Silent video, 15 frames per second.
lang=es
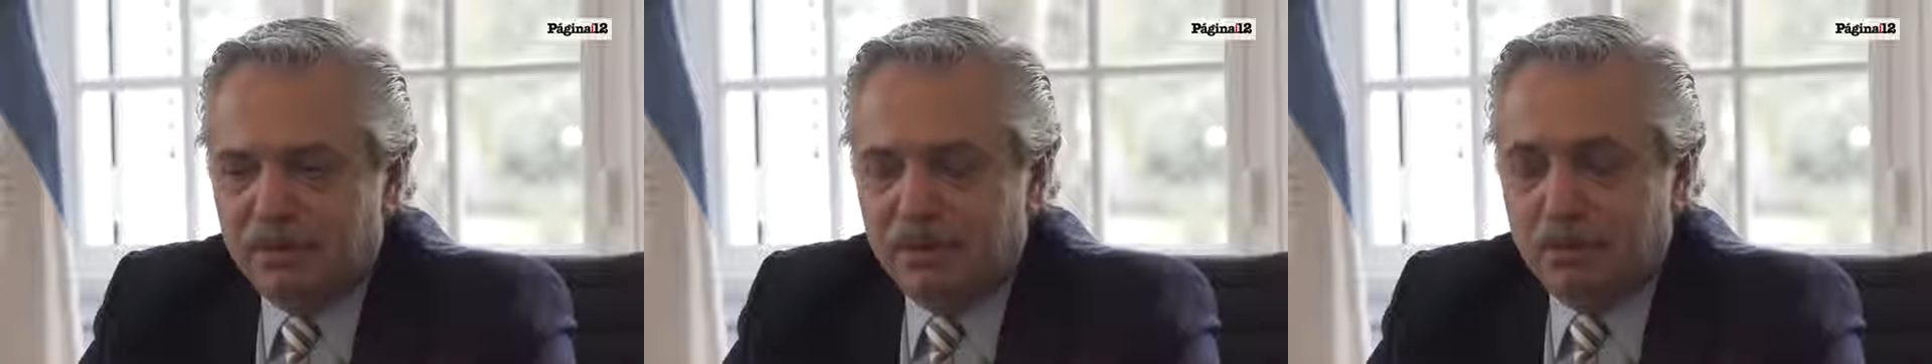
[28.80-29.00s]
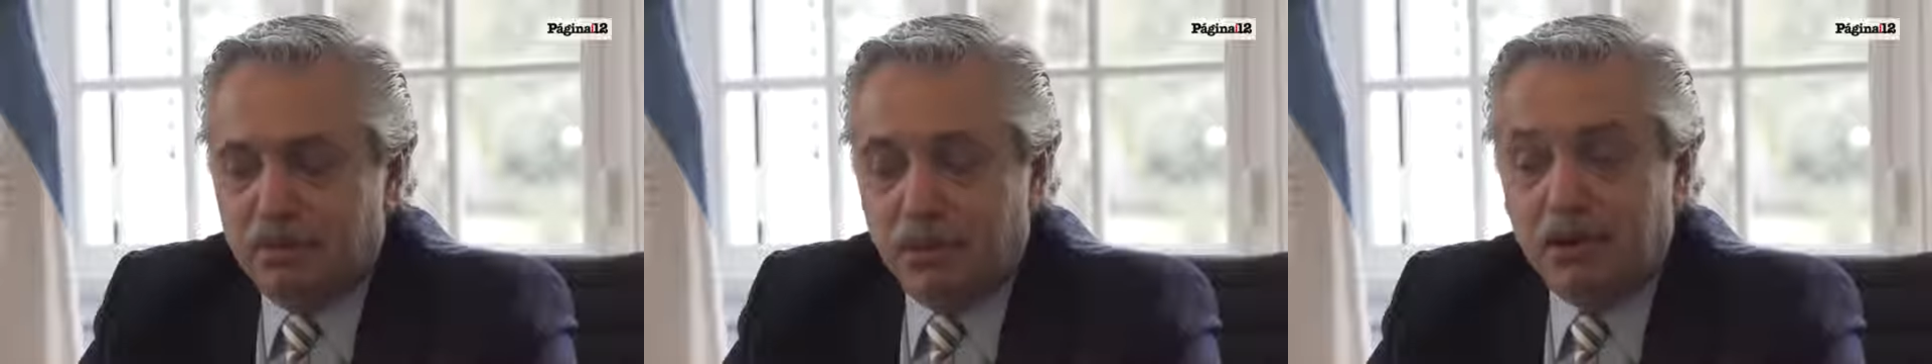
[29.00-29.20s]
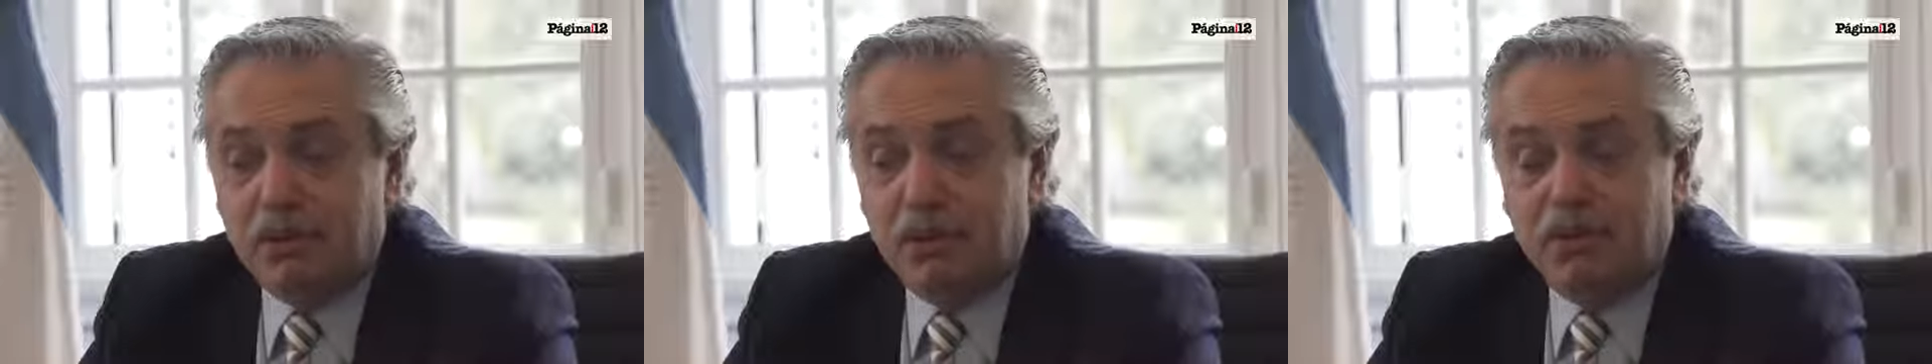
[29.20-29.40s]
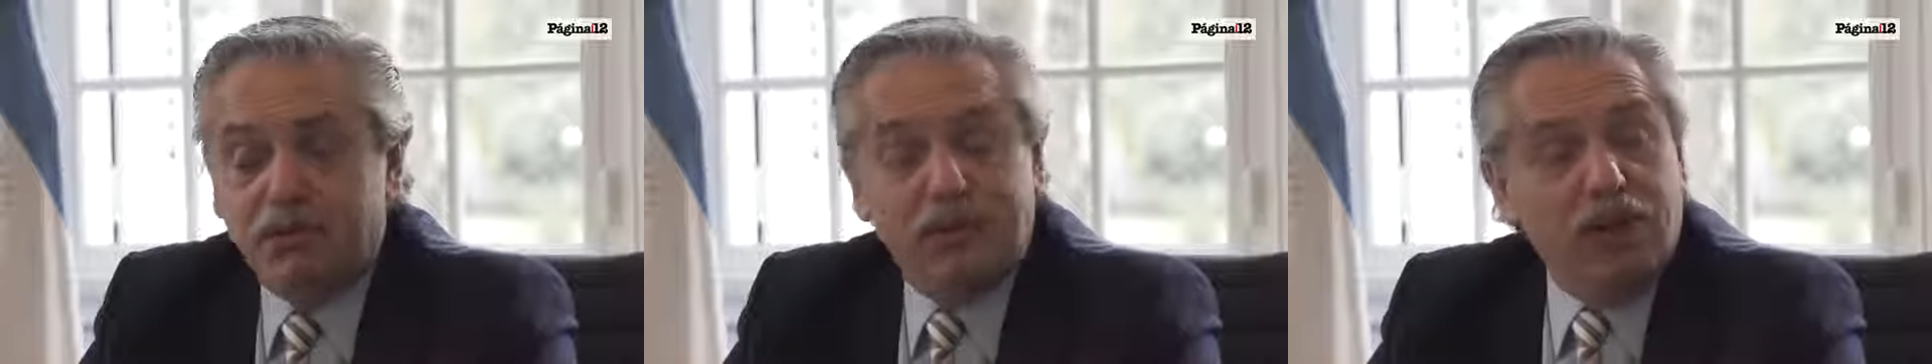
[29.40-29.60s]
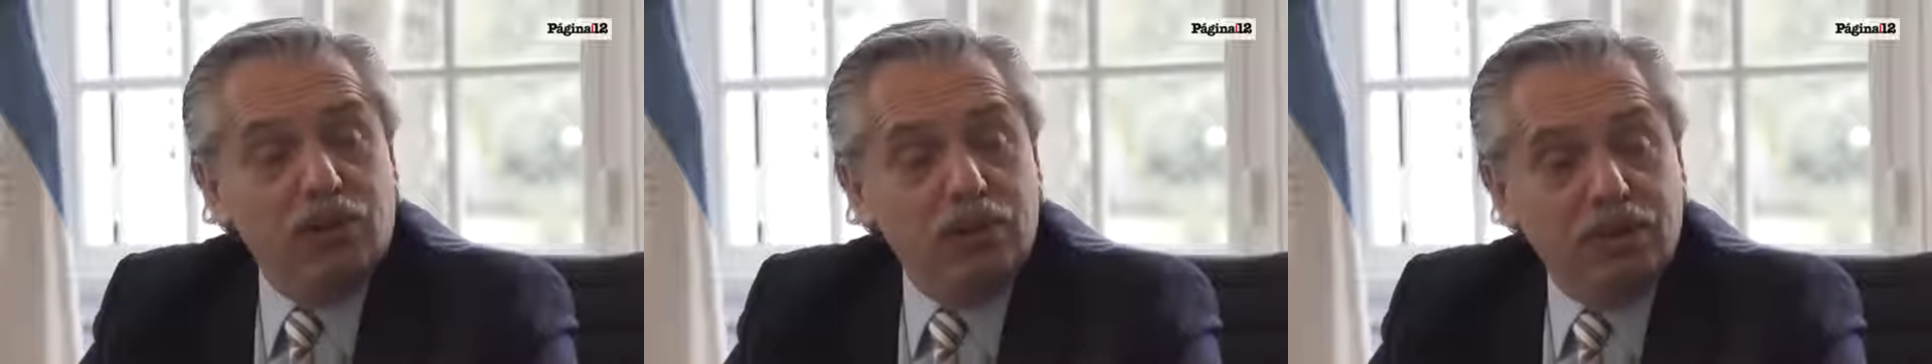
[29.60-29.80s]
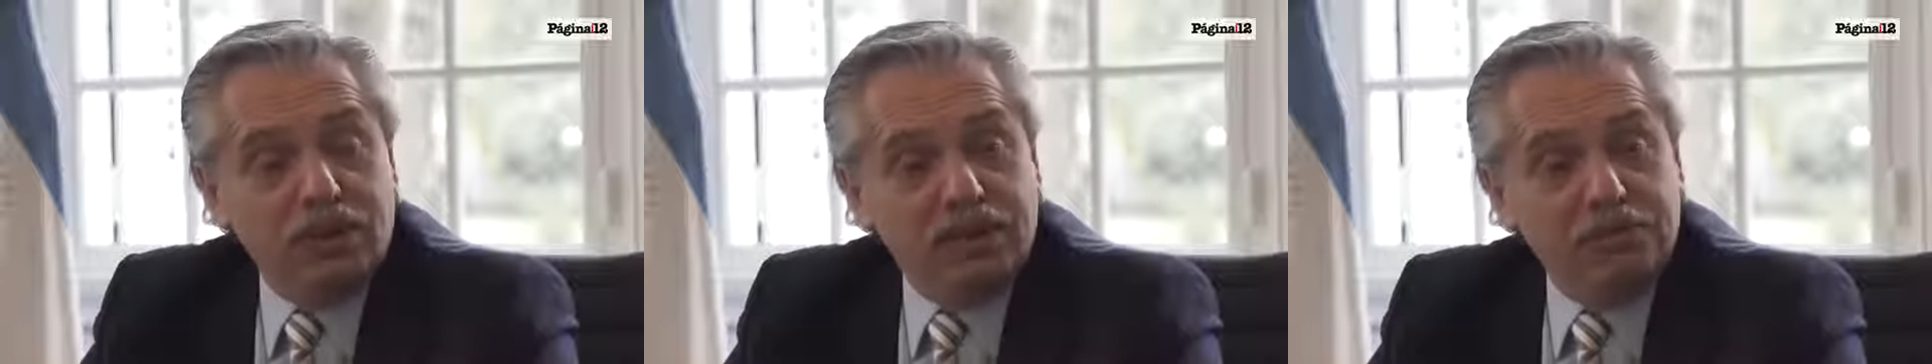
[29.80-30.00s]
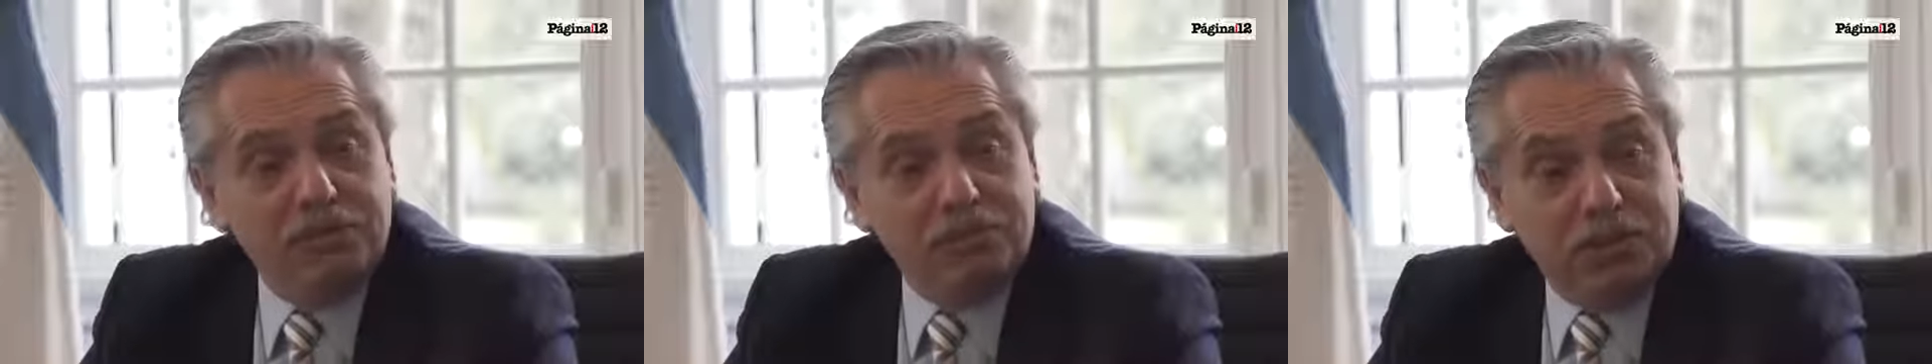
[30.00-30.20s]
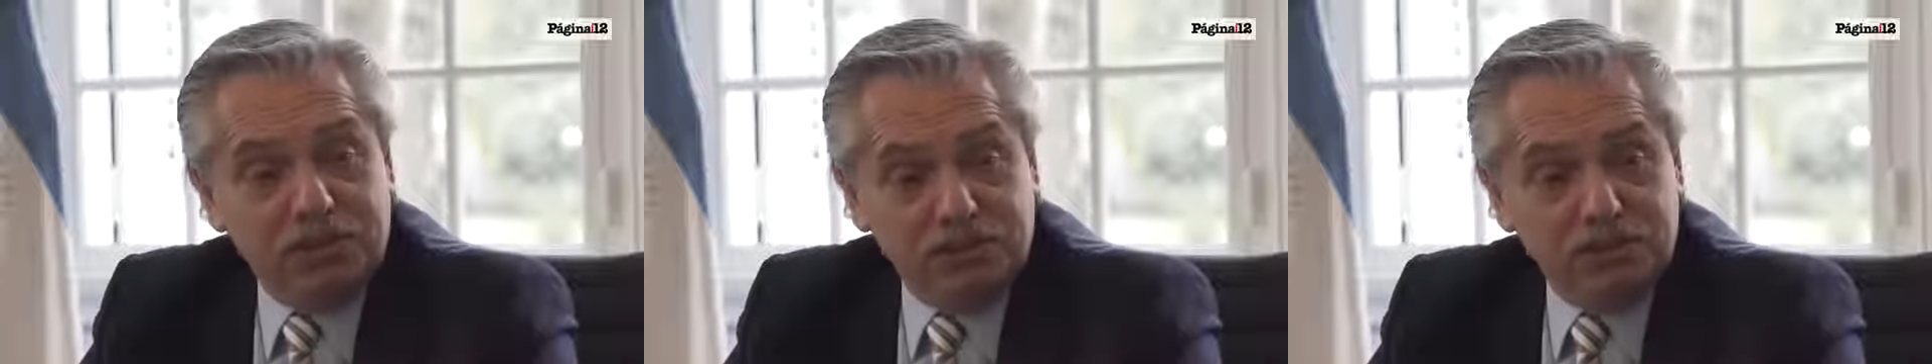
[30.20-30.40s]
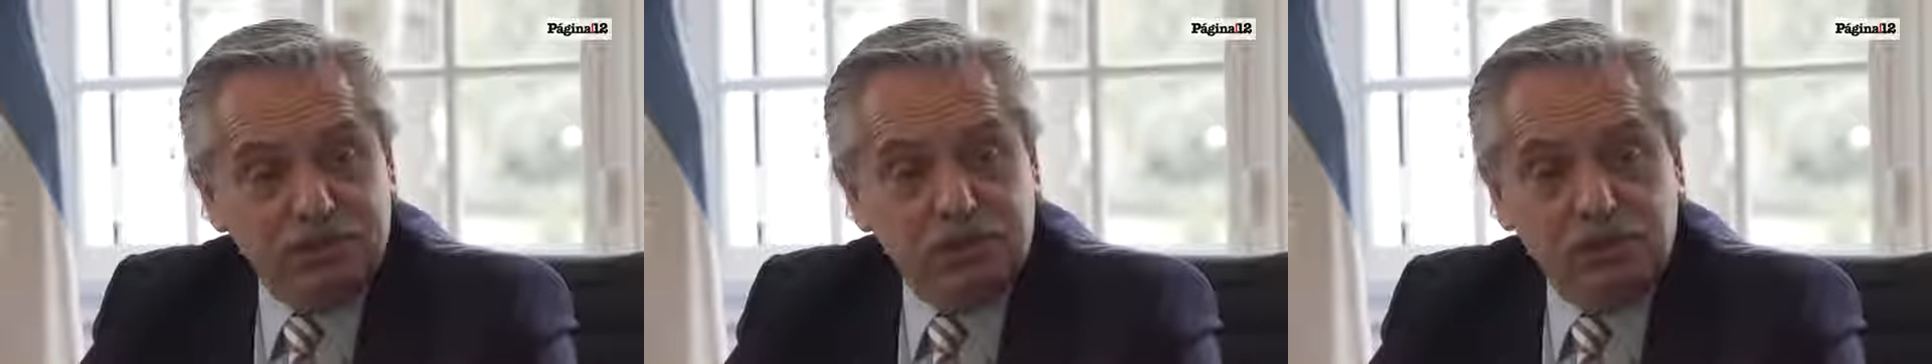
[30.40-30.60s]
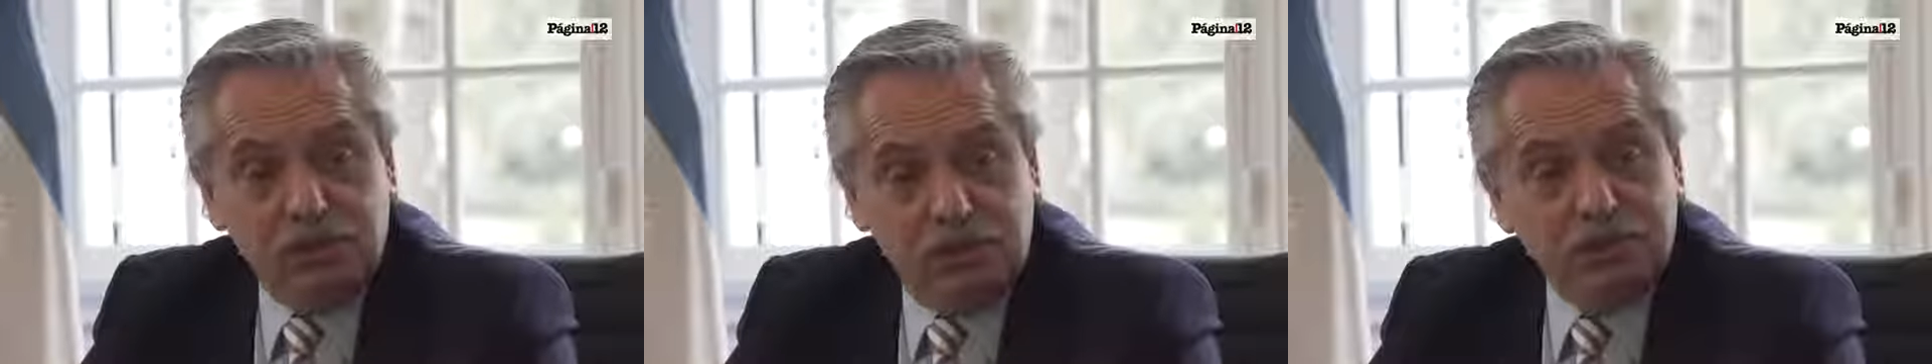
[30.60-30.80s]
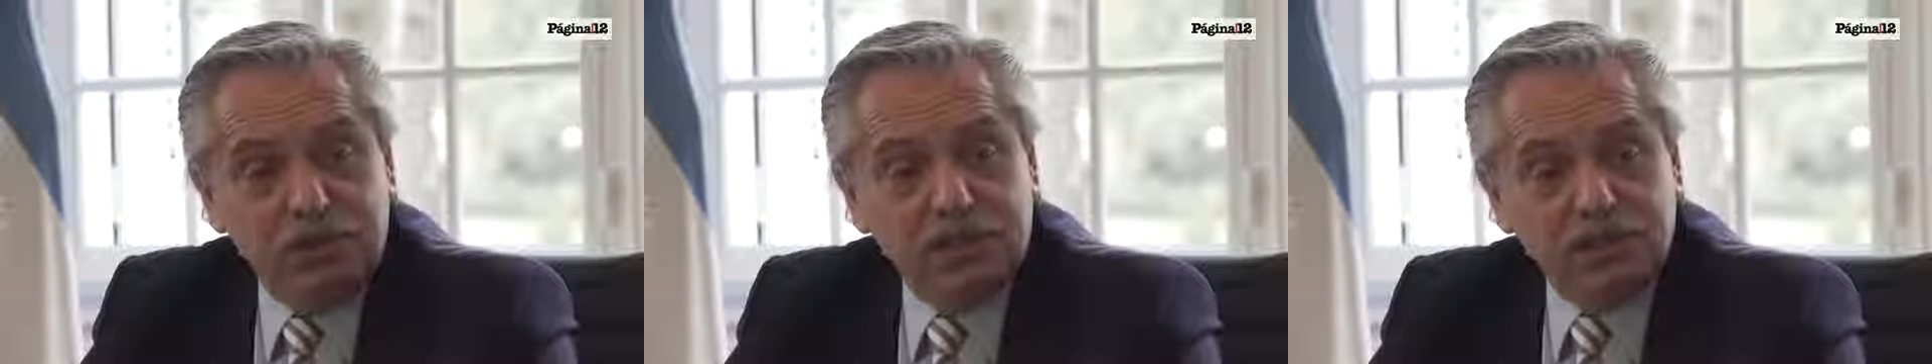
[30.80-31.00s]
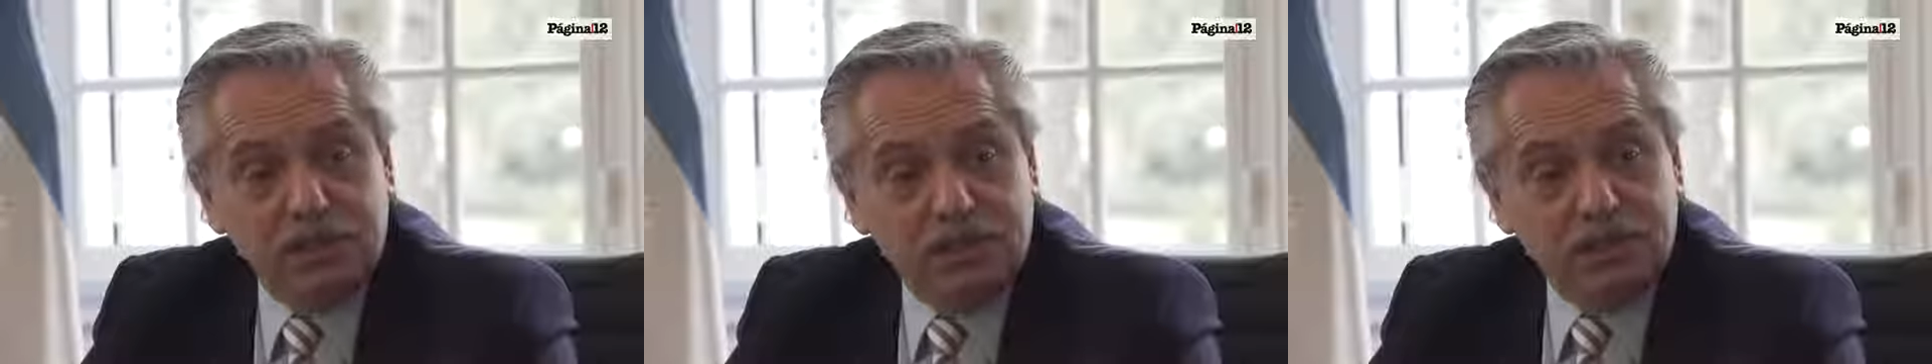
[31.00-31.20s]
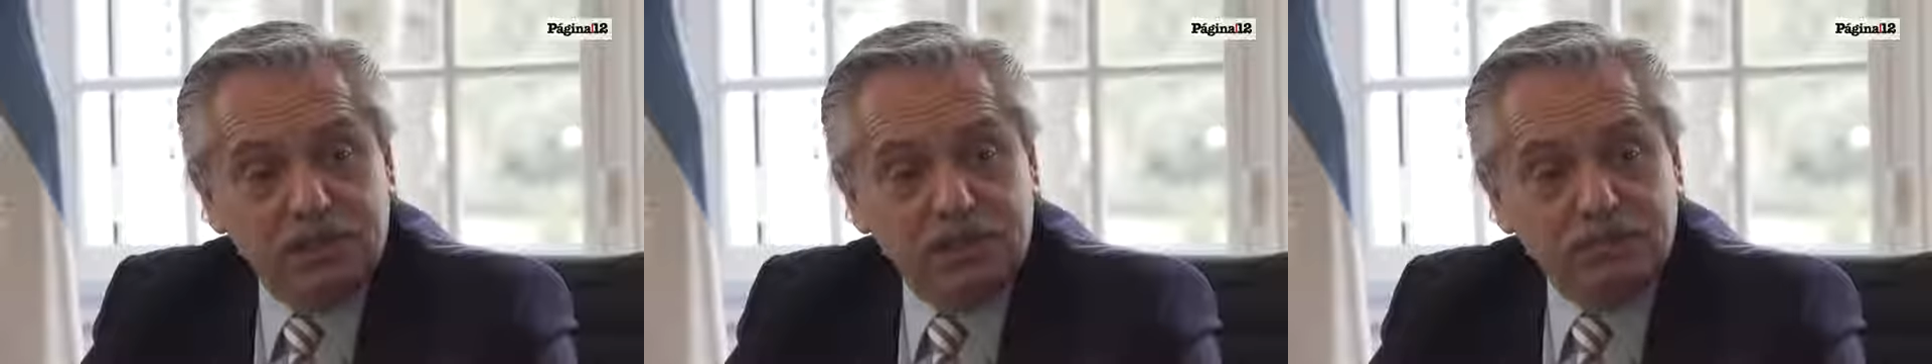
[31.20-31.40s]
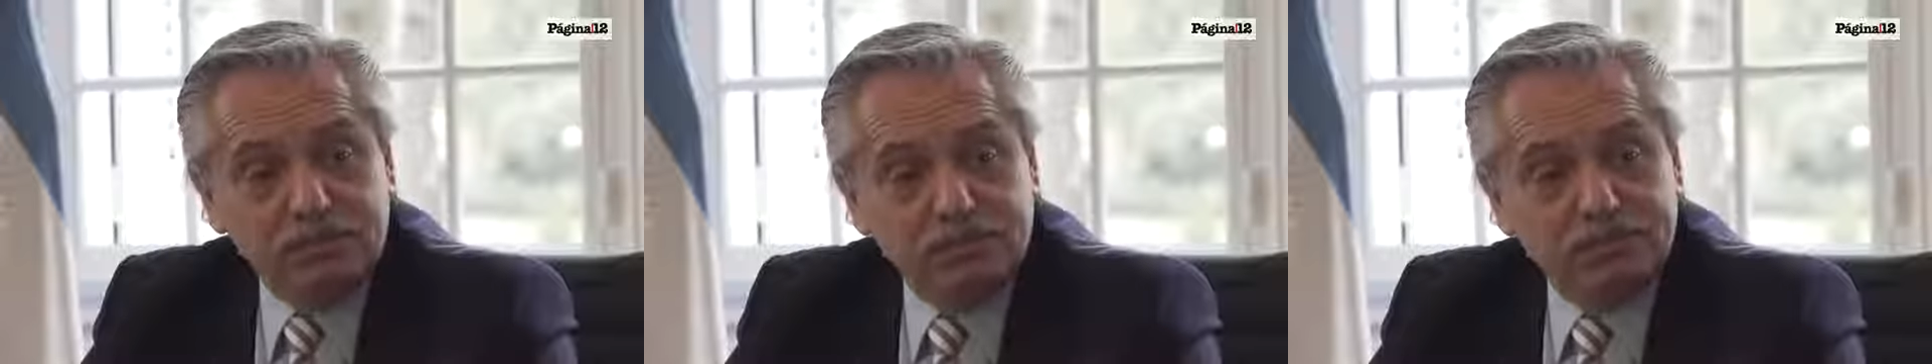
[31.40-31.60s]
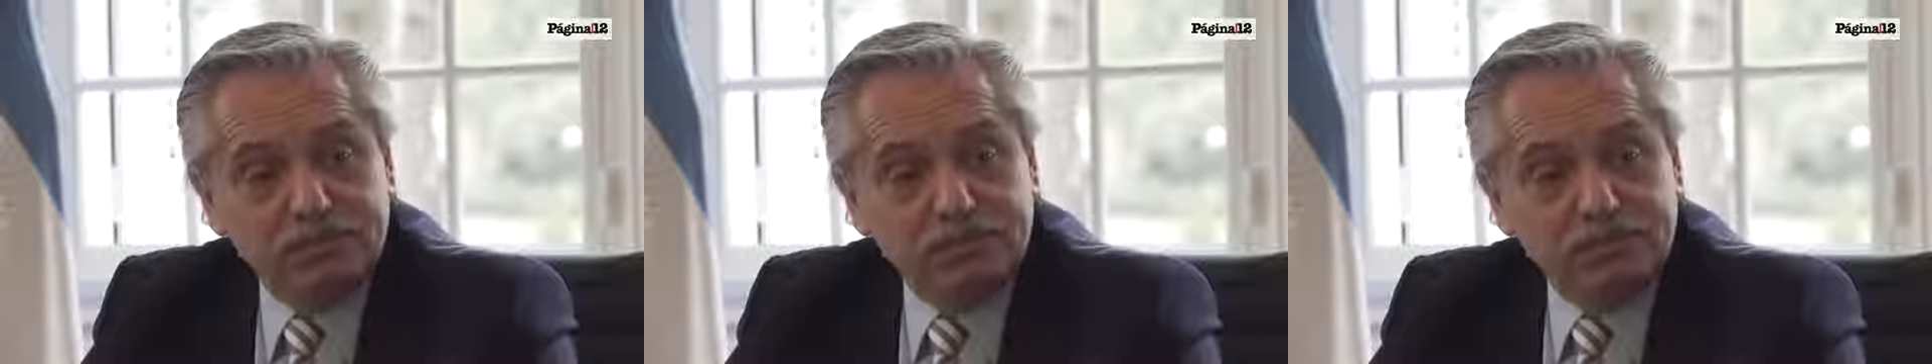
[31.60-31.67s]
Después vi Fauda, que me pareció muy impresionante.